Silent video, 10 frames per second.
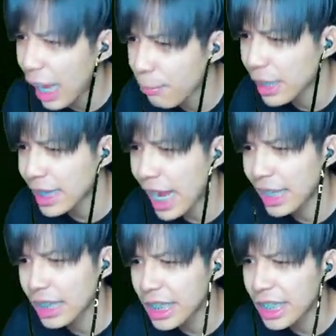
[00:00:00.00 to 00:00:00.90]
บจะตาย
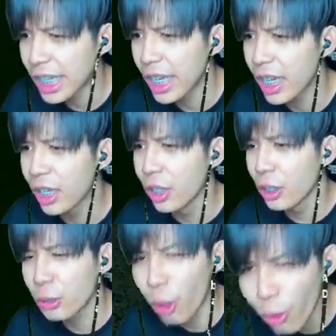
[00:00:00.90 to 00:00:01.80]
แล้วหนี
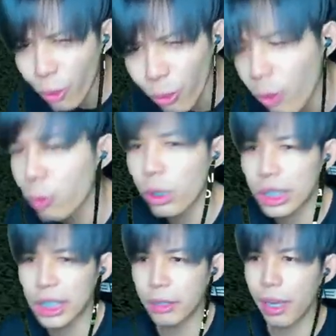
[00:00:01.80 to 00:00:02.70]
โธ่โอ้กูก็
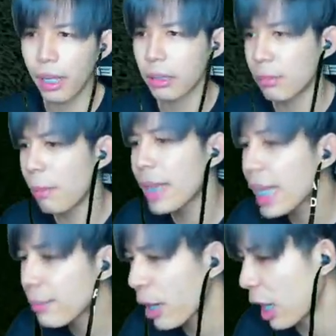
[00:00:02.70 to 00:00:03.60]
เล่นนี่ว่ะ แต่ไม่เป็นไร
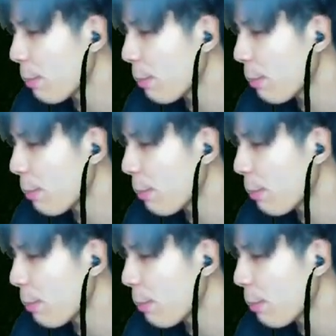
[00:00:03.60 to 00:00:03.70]
ปล่อยเขาไป